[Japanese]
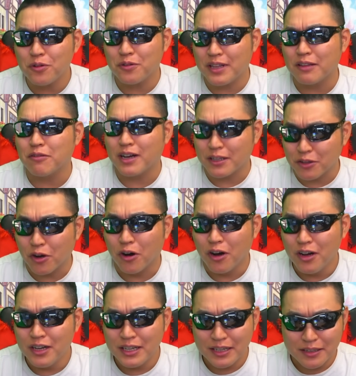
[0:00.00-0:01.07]
ドなのかと
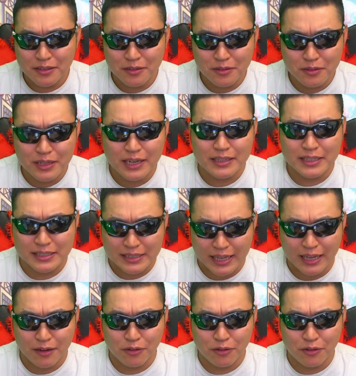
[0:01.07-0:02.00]
いうぐらいですね、